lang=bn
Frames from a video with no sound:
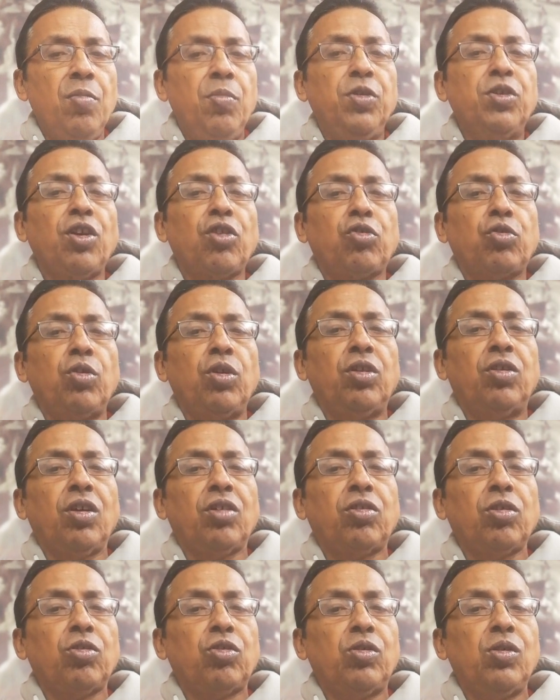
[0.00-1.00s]
বিশেষ করে
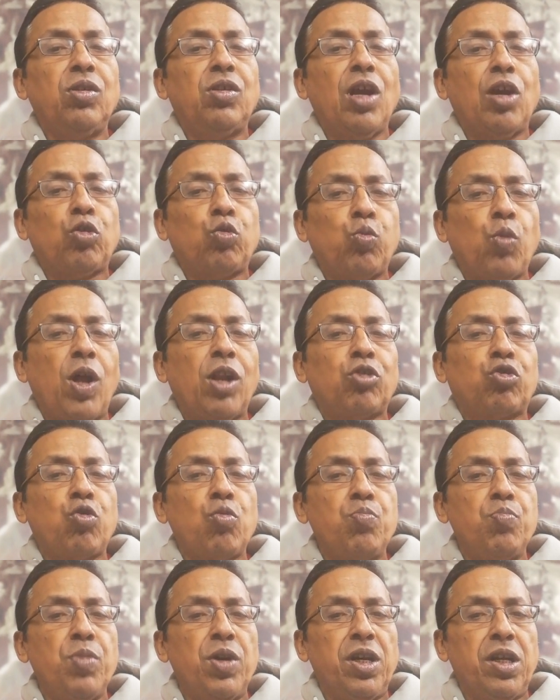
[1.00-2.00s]
জেসএসসি জয়সওয়াল
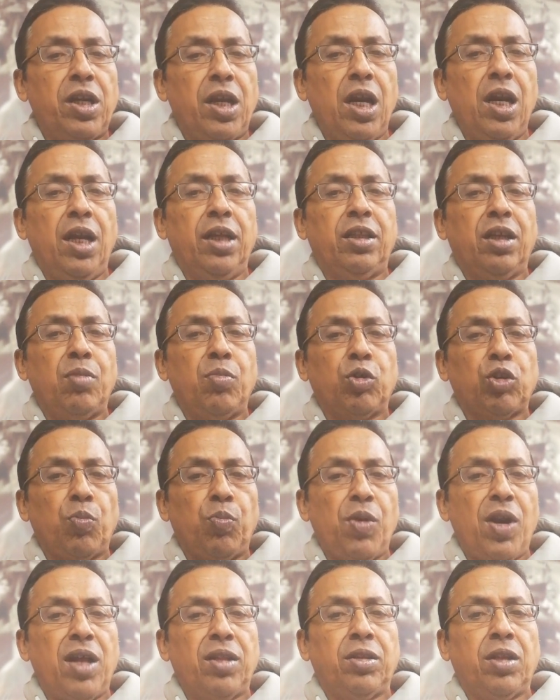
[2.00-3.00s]
শুভমন গিল এদের মতো
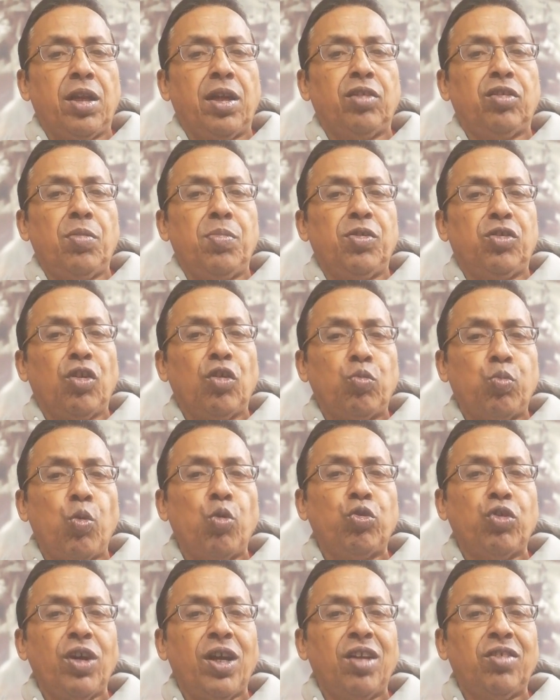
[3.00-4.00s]
প্লেয়ারদের কাছে মেসেজ
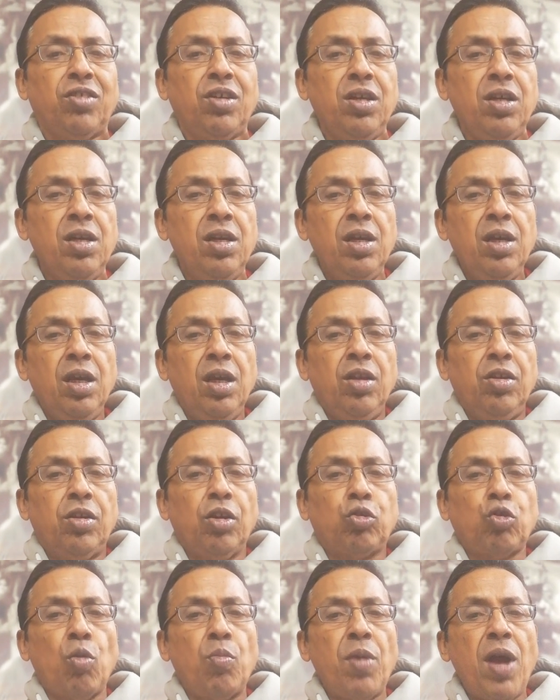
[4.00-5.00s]
পৌঁছে গেছে
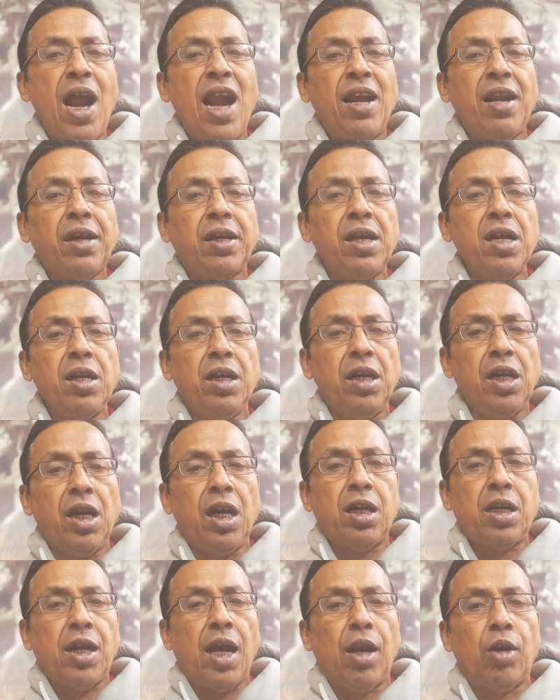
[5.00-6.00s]
যে তোমরা অ্যাটাকিং
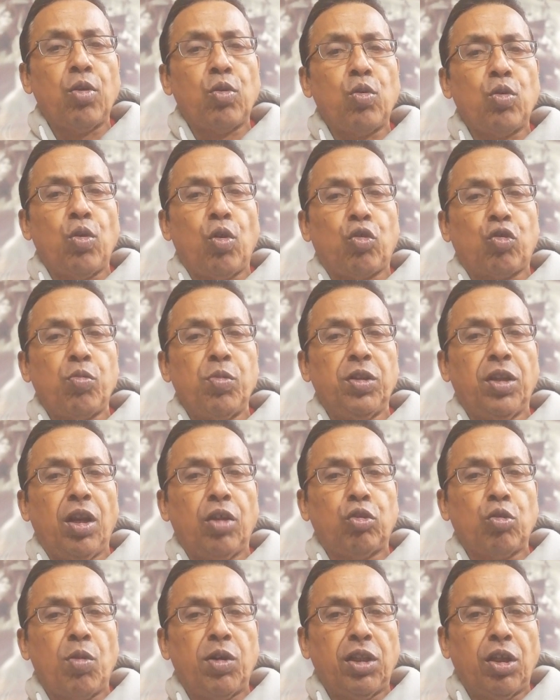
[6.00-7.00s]
ক্রিকেট খেলো কোনো অসুবিধা
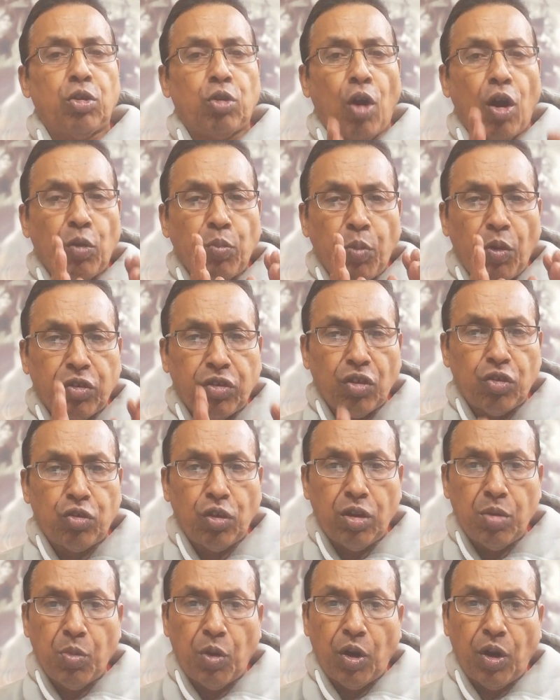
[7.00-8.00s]
নেই তোমাদের থট প্রসেস
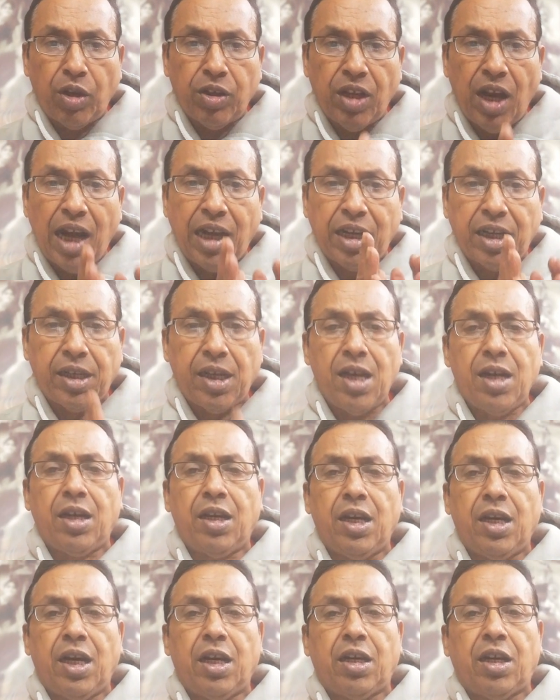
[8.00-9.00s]
যদি মনে হয় যে অ্যাটাকিং
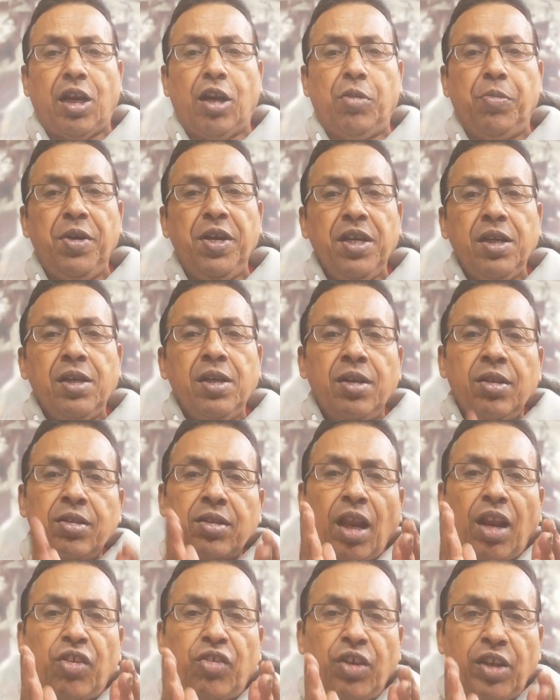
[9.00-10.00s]
ক্রিকেট খেলবে
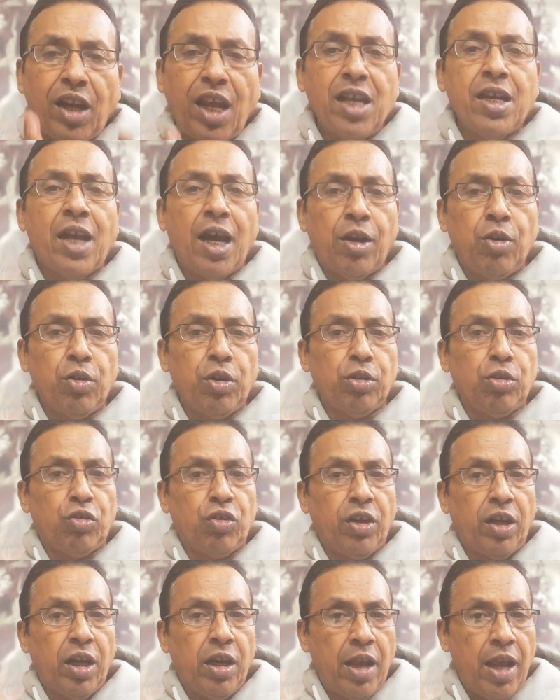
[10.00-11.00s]
তাহলে সেটাই খেলো কিন্তু
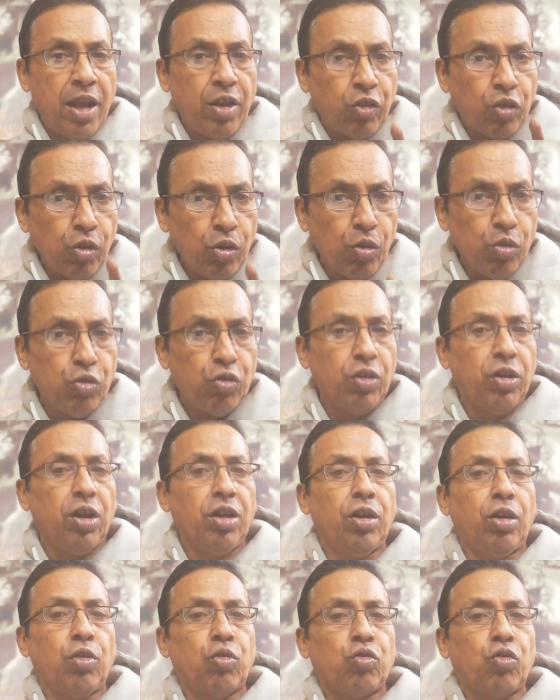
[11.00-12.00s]
সেটার
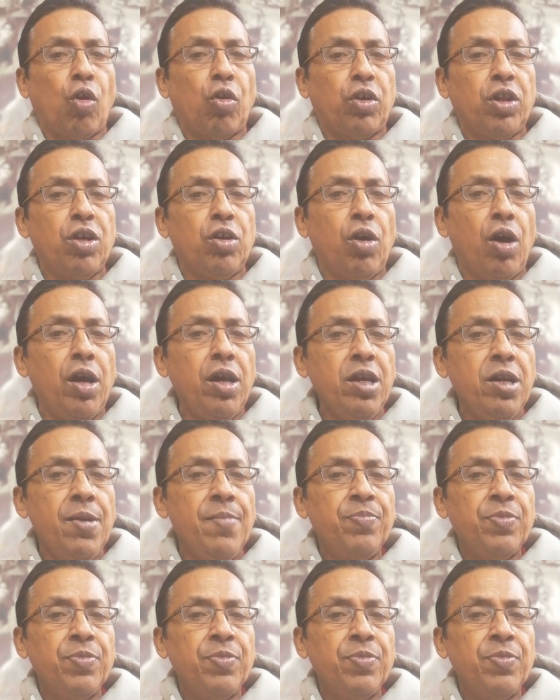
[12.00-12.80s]
এক্সিকিউশনটা যেন সঠিক হয়